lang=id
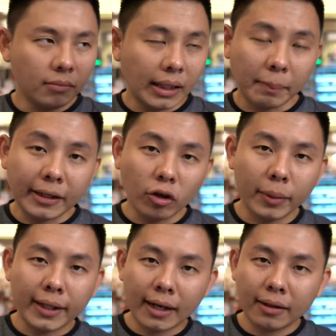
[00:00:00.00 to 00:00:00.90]
lebih
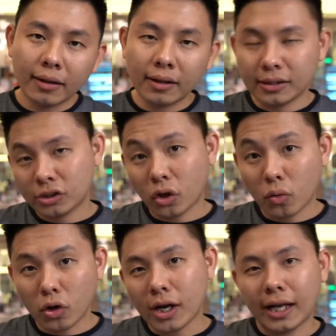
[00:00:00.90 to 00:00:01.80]
dominan eh,
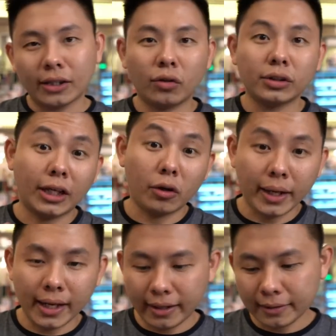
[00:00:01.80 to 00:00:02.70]
cowok atau
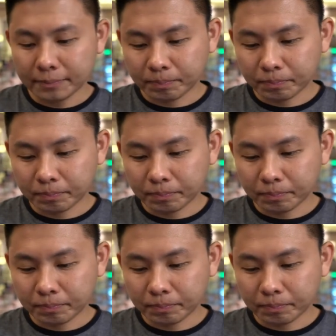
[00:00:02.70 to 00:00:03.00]
cewek ya.